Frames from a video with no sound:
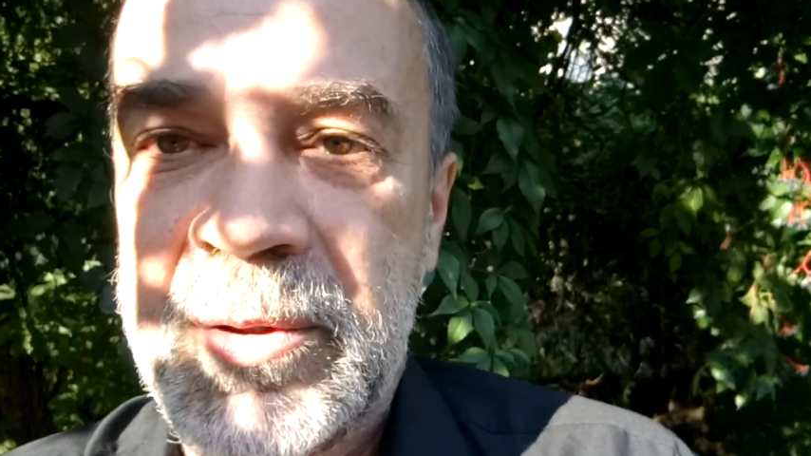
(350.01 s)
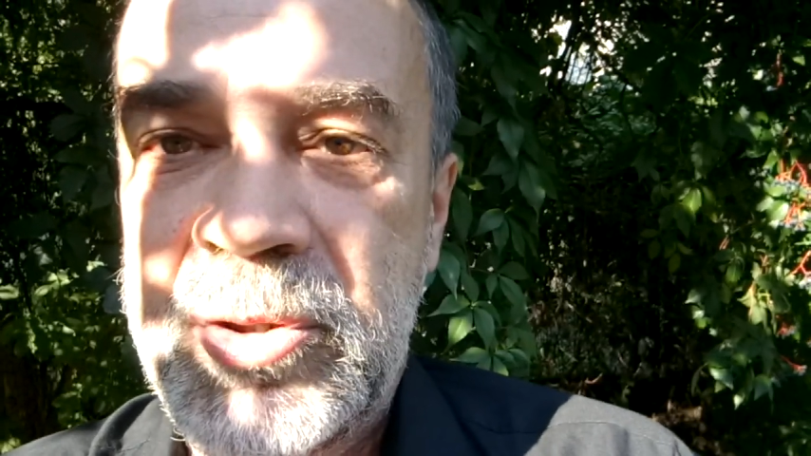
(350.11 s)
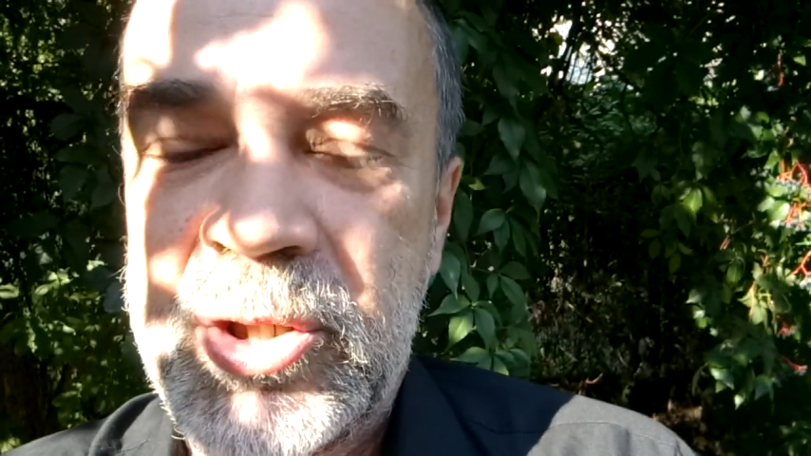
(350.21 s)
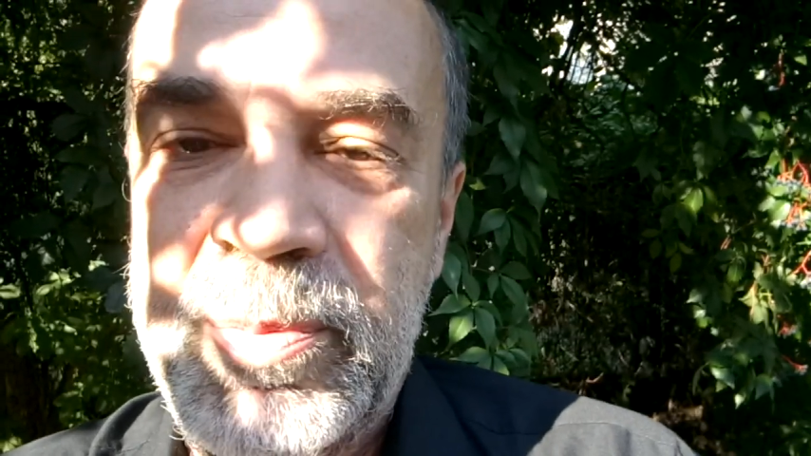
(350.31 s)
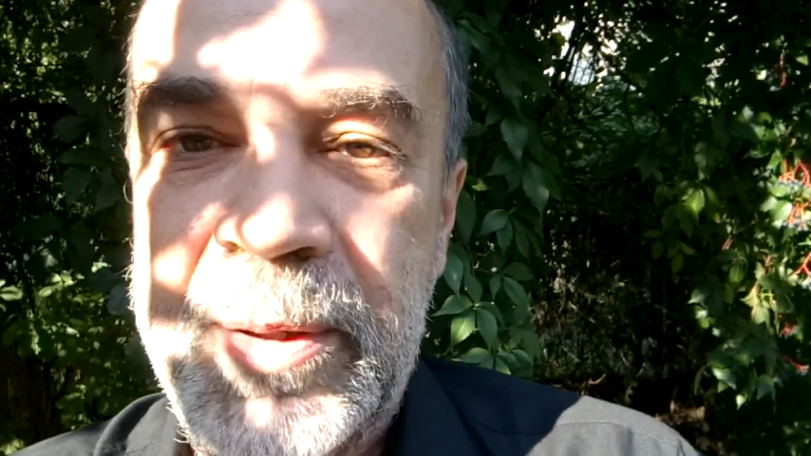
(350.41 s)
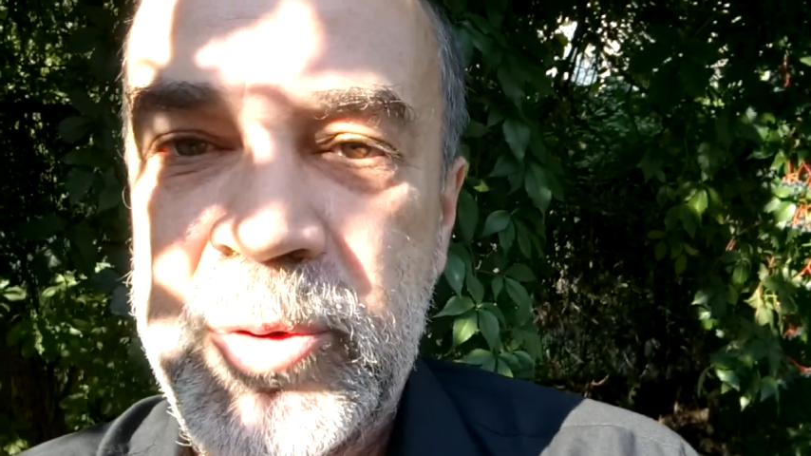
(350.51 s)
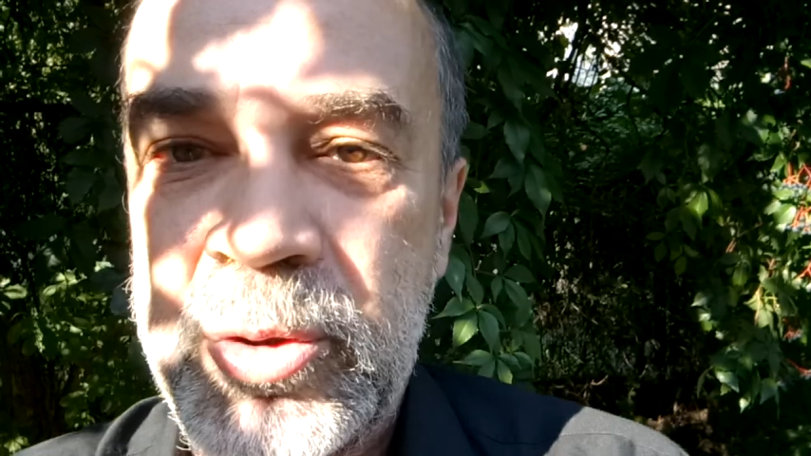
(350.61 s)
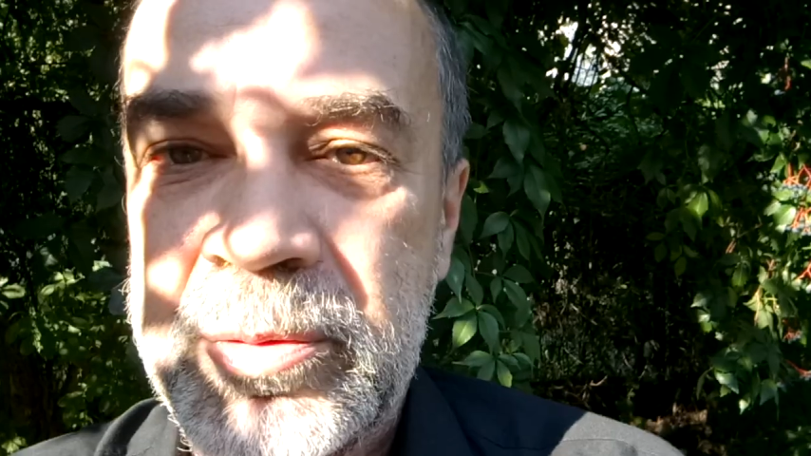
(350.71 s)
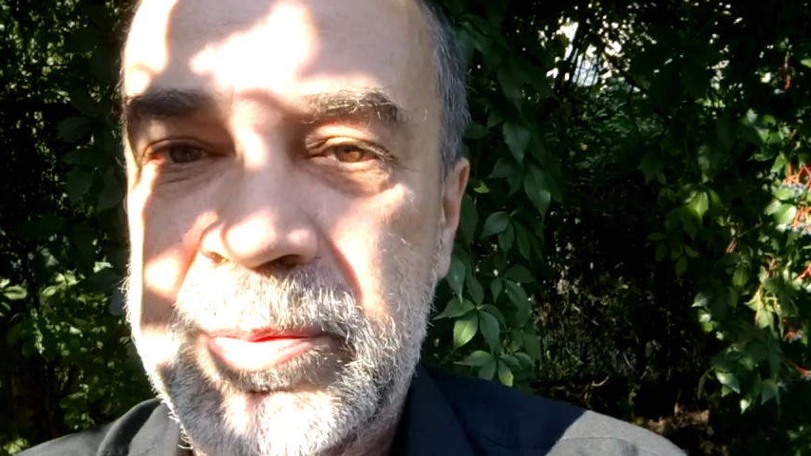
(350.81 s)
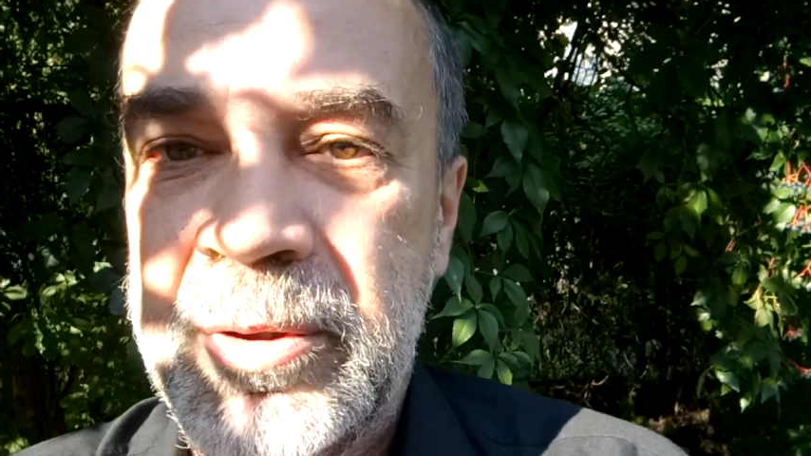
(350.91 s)
cześć
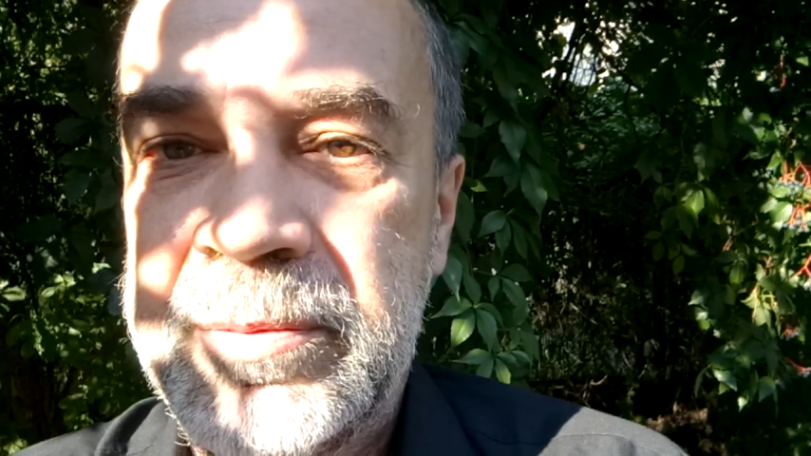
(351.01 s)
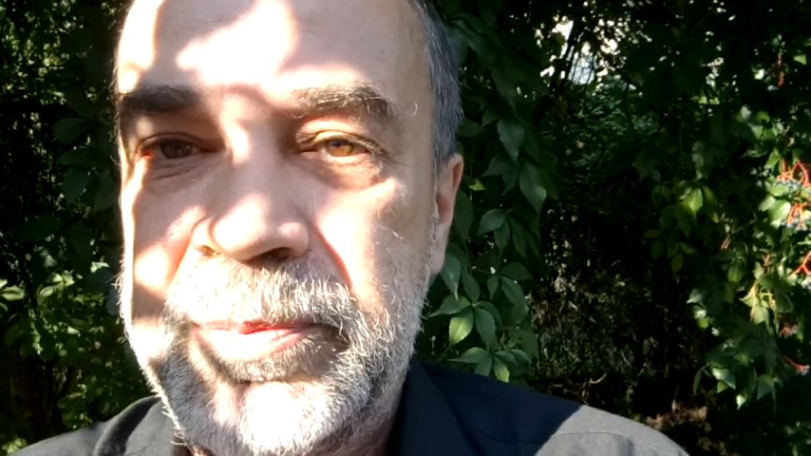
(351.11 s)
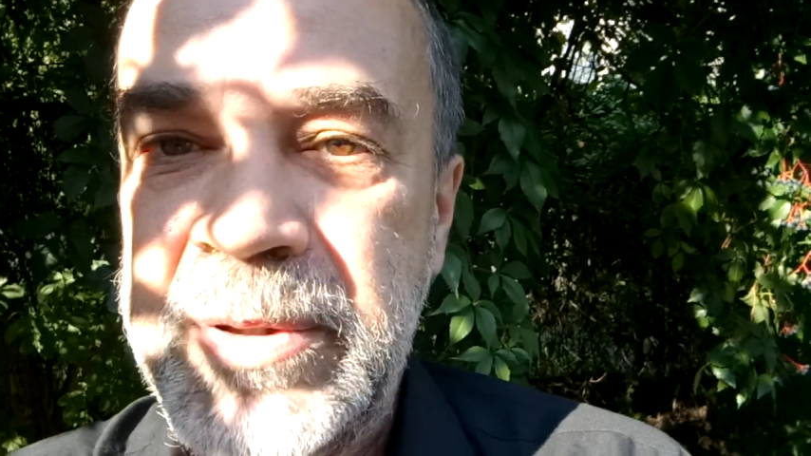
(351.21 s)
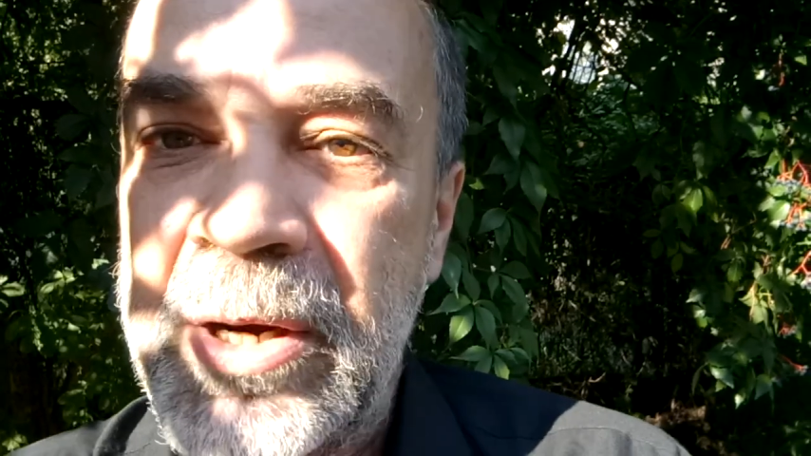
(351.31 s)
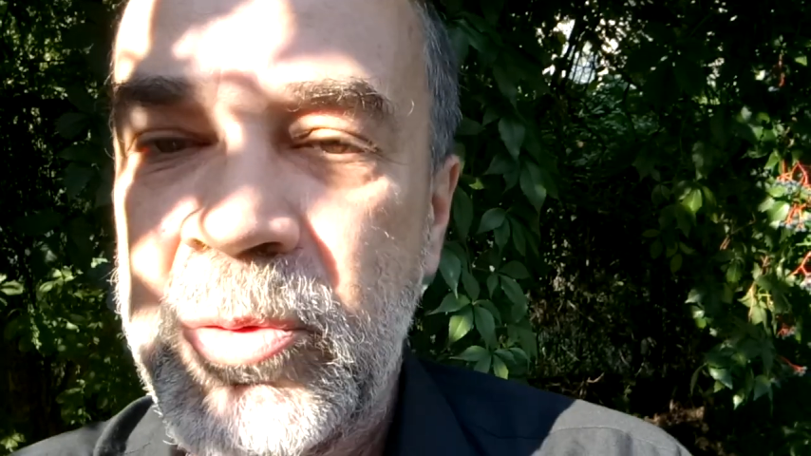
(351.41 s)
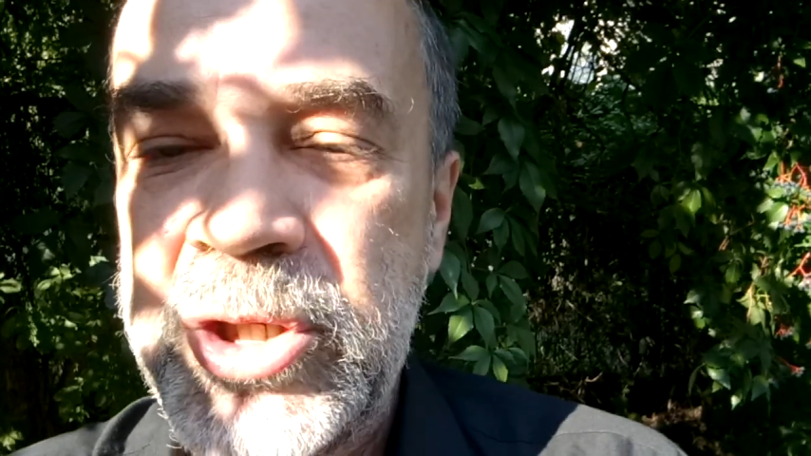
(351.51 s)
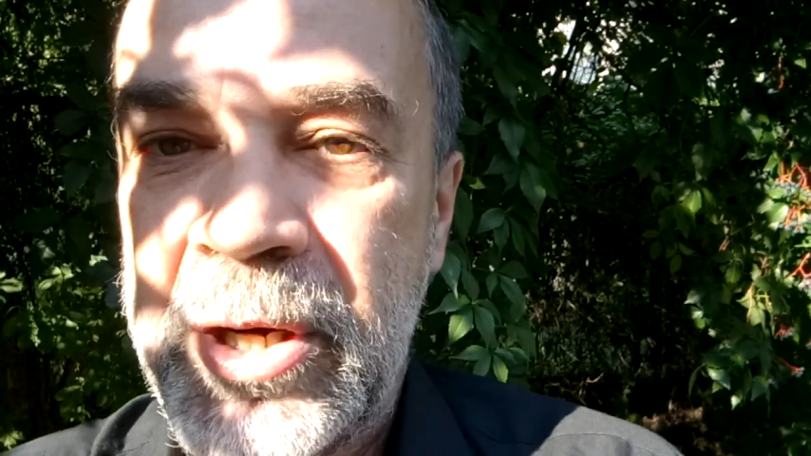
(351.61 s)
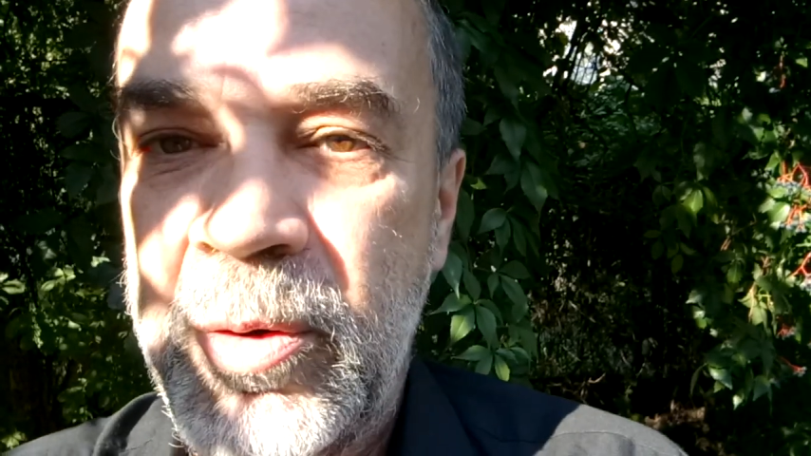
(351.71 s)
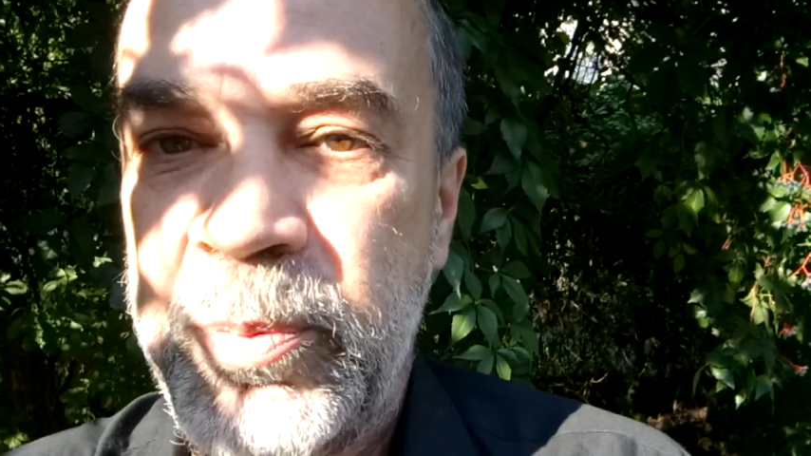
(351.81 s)
babciu, no jakąś taką